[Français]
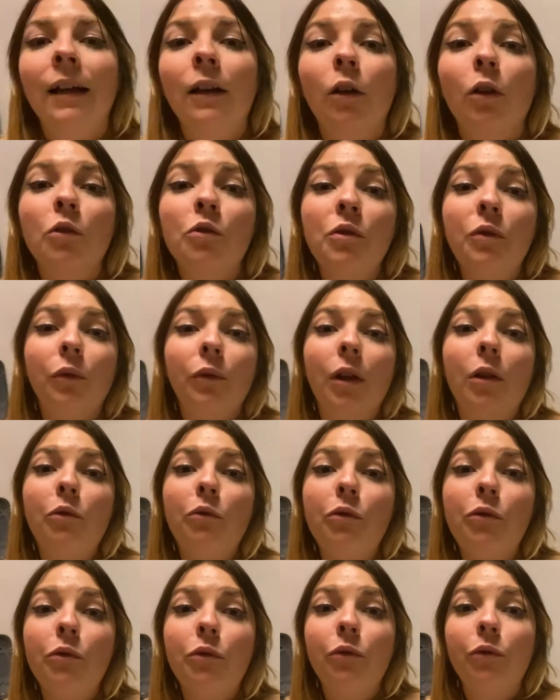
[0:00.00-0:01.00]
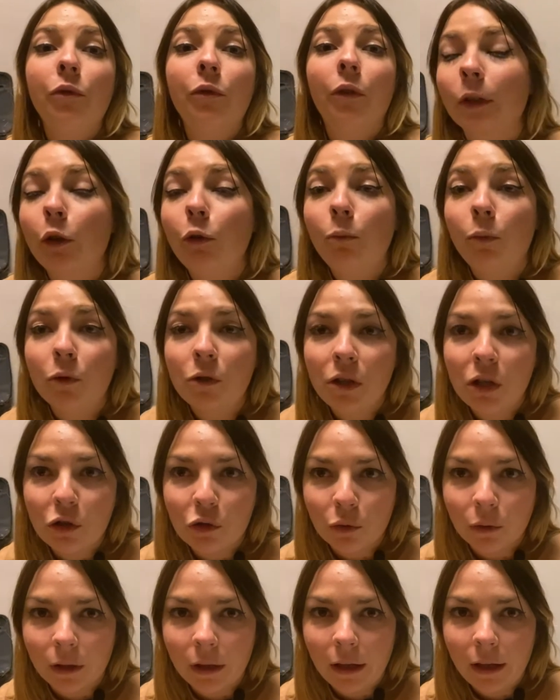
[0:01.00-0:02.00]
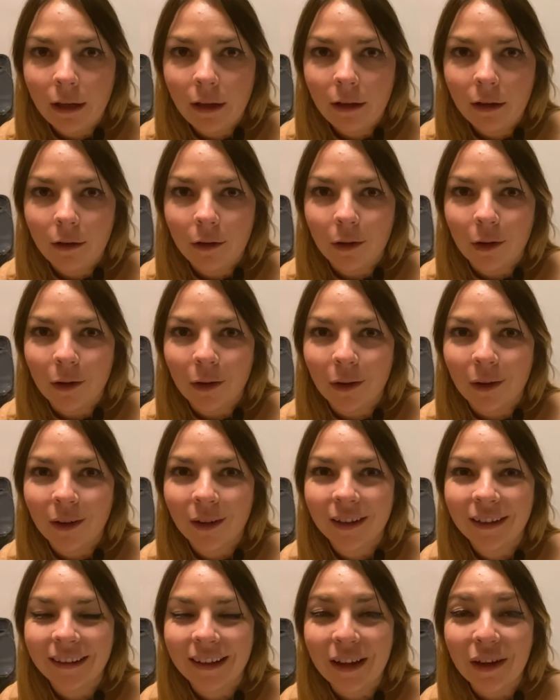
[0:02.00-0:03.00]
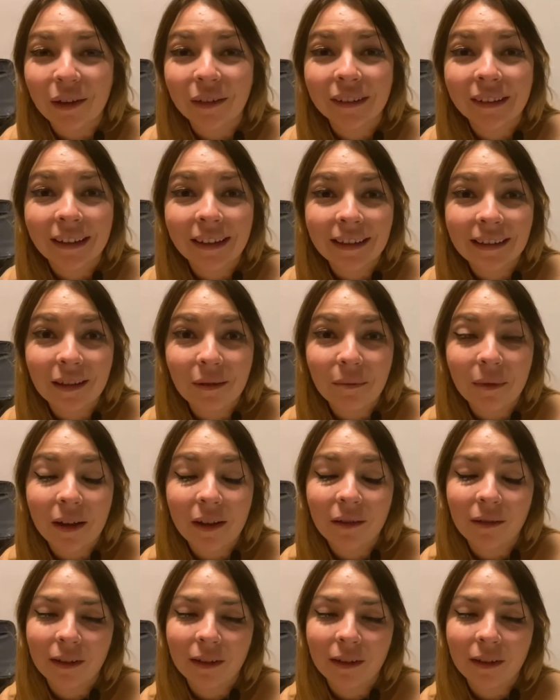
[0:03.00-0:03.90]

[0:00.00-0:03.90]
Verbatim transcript: Alors ensuite on a eu une, pause déjeuner, euh, d'ailleurs très sympa, dans